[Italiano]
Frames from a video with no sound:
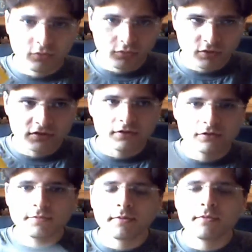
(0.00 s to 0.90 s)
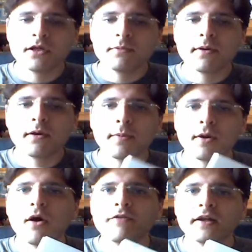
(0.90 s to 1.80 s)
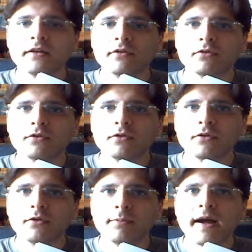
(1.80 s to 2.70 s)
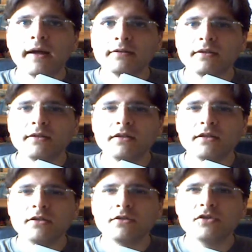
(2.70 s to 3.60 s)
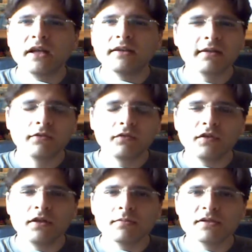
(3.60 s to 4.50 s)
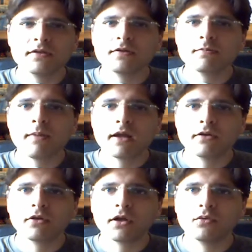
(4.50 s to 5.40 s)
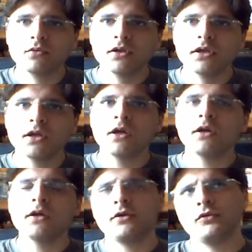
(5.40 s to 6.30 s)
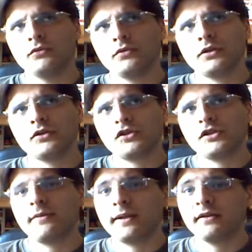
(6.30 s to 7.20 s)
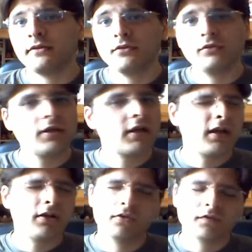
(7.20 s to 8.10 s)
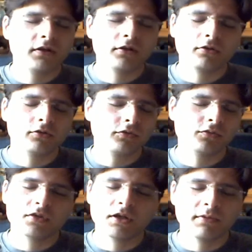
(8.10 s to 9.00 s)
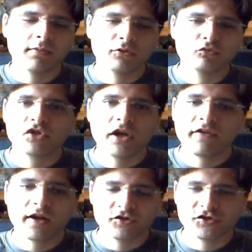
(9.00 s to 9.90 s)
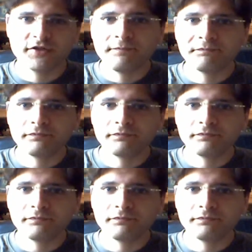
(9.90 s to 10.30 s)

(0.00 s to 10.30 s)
questo è il suo primo libro, però ha fatto parte di già tre film se non sbaglio, tra cui un cinepanettone che non vedrò, scusami ma non ce la faccio,